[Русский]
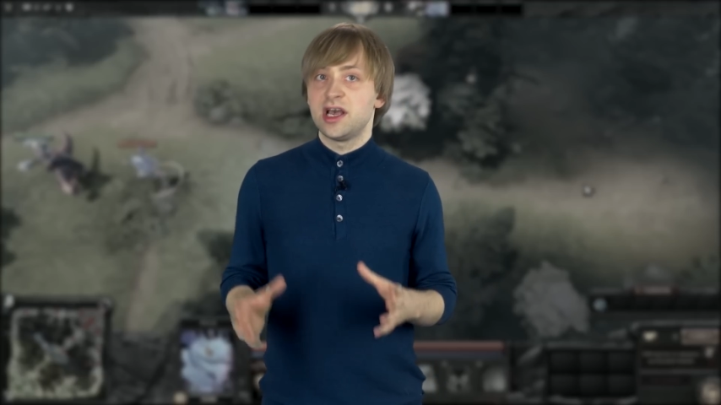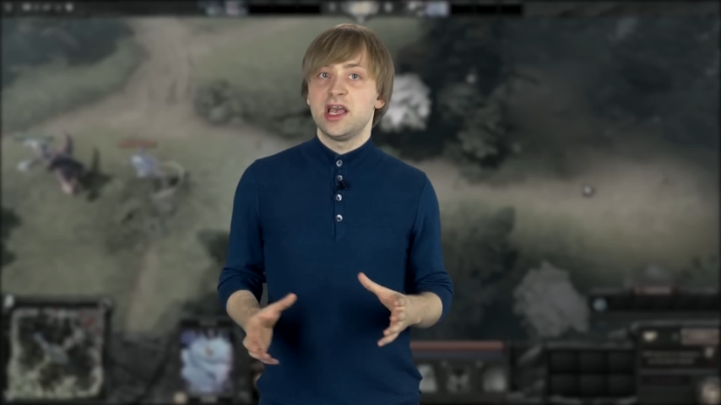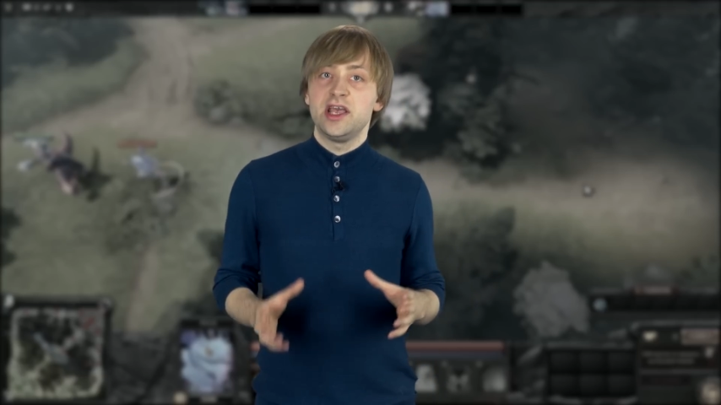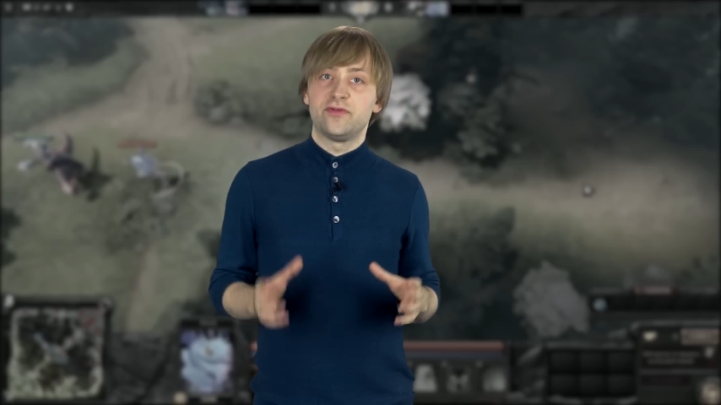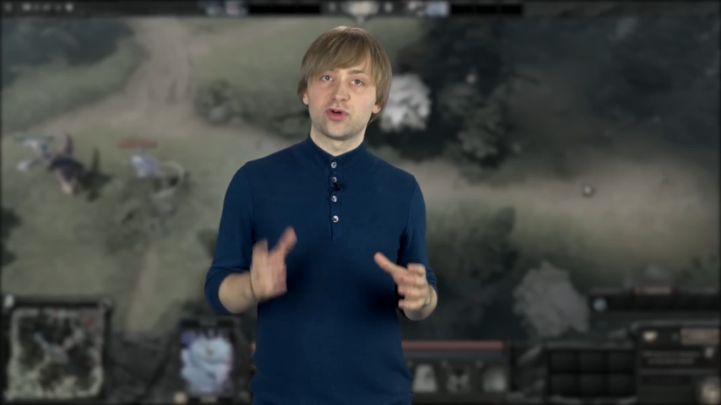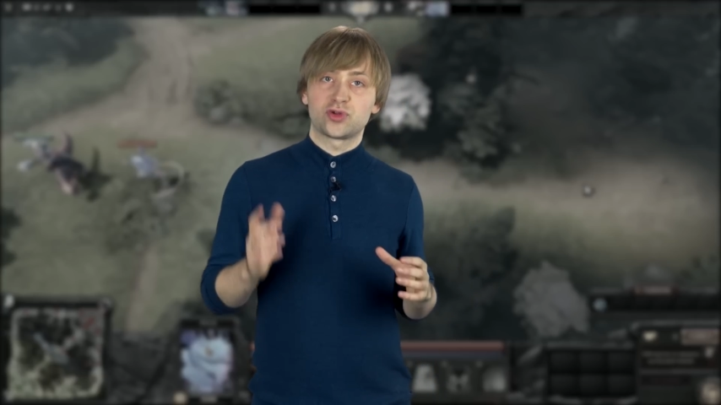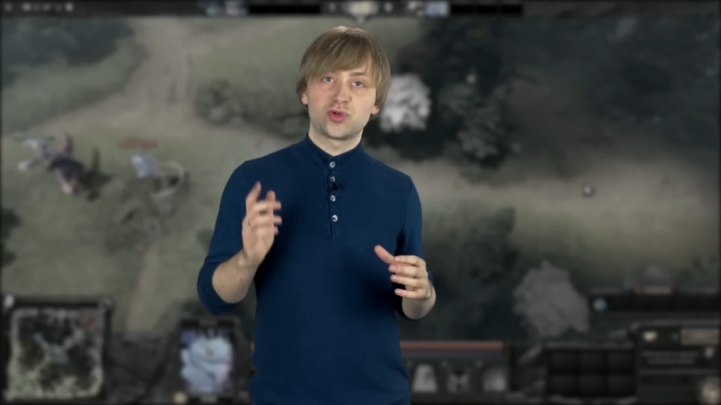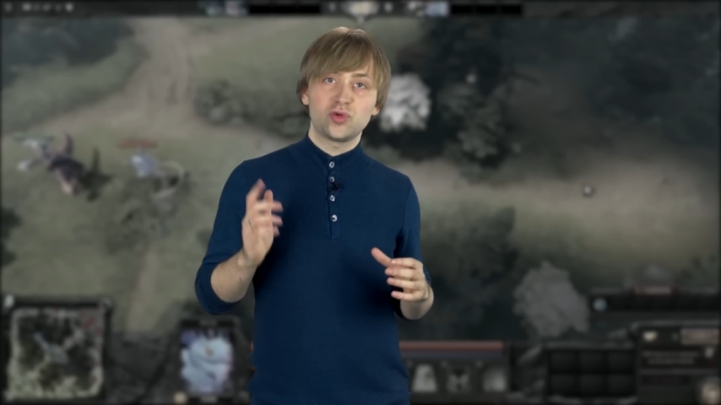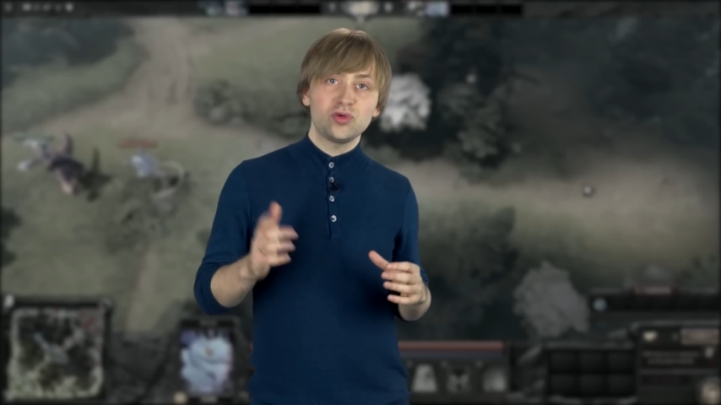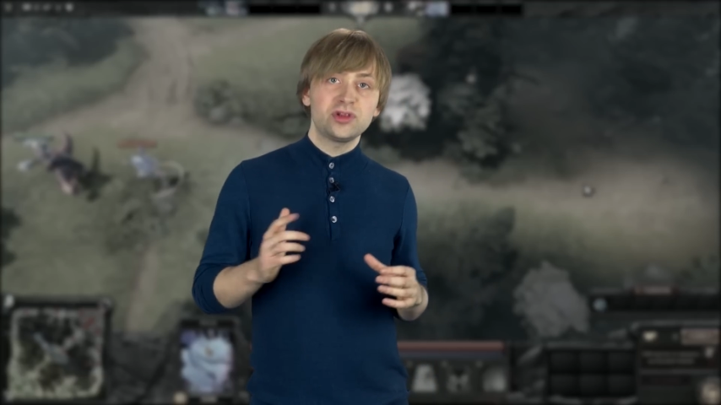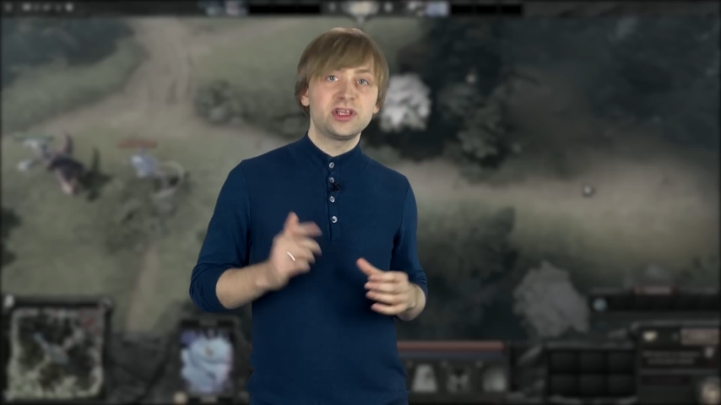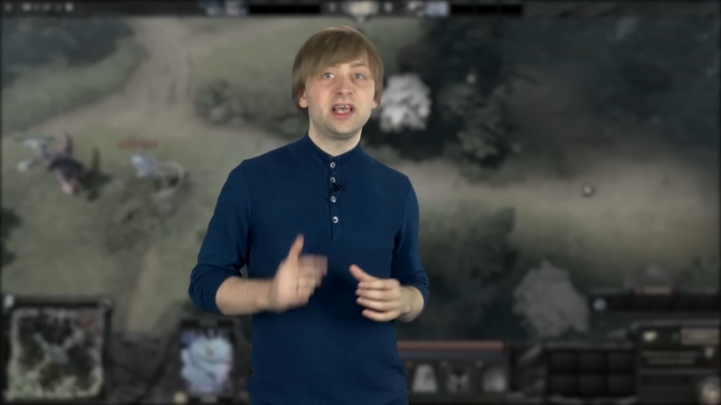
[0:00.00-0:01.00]
И вот
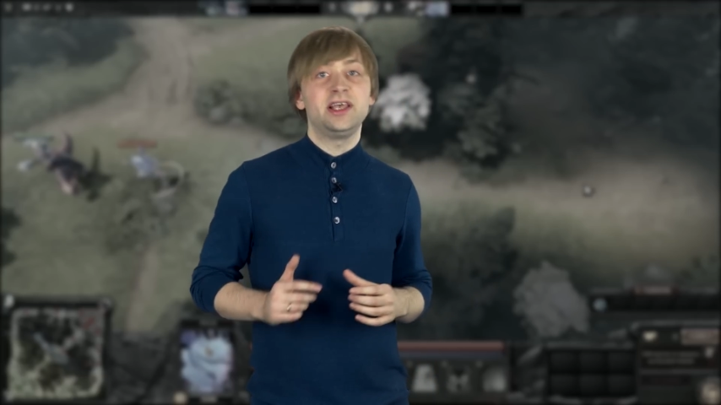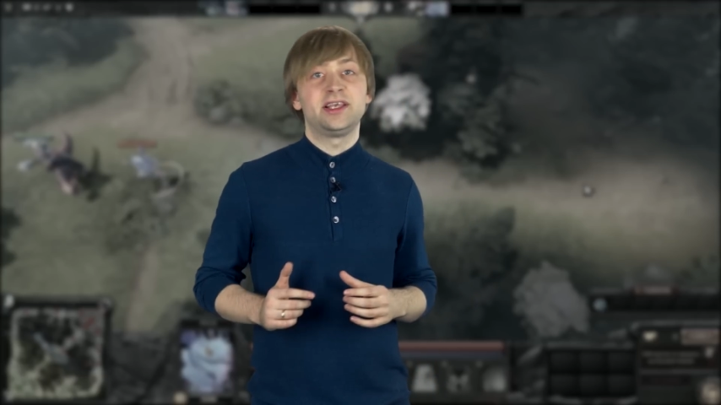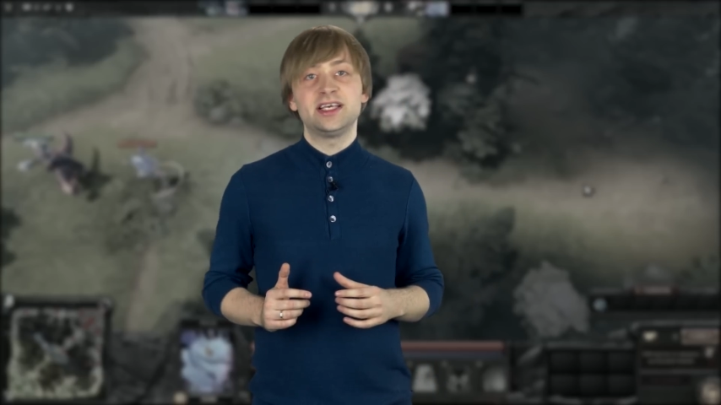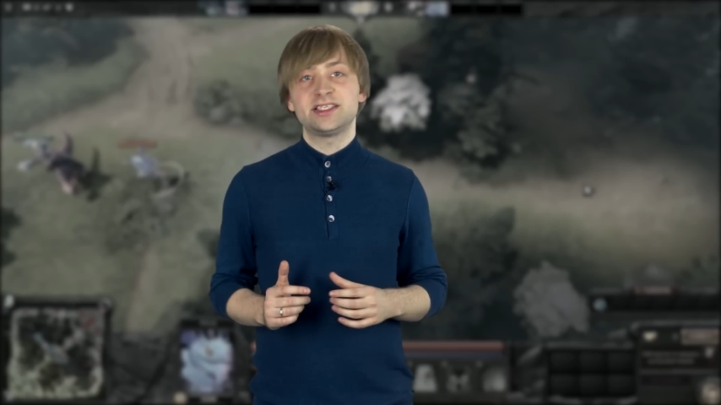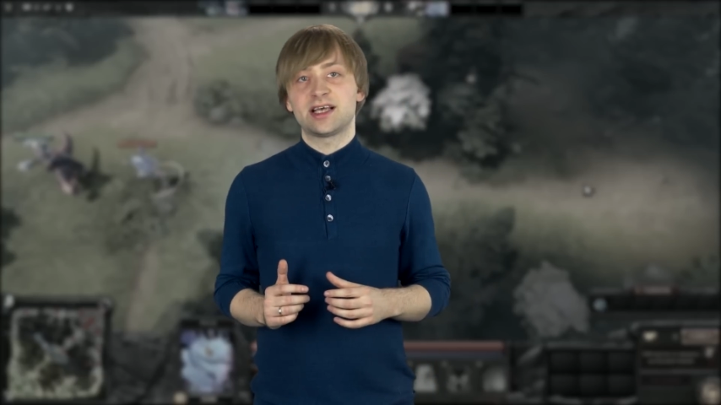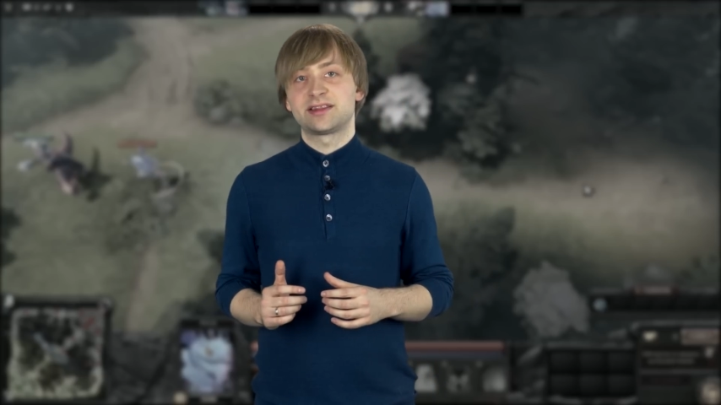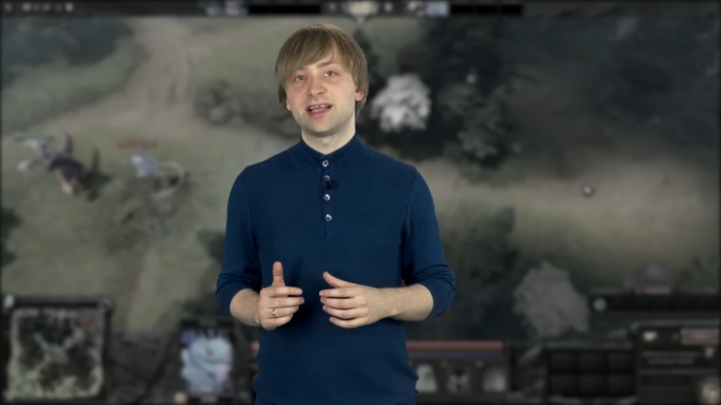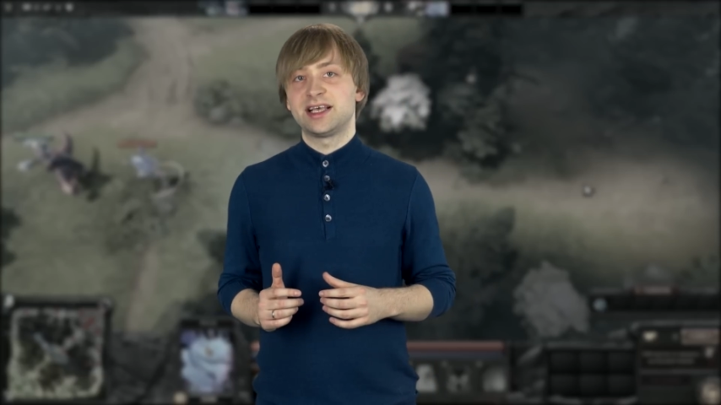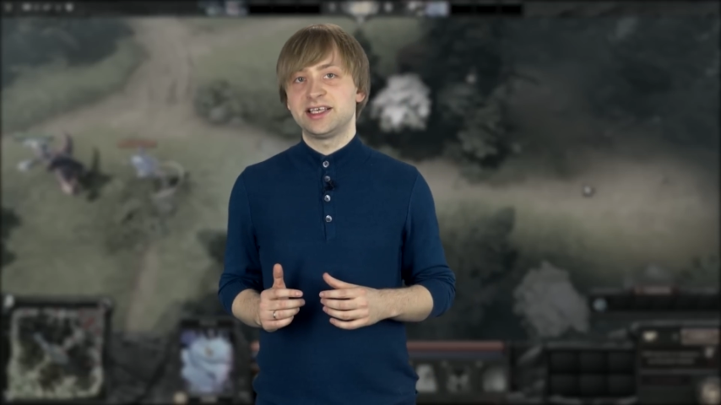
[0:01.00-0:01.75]
тут-то и есть одна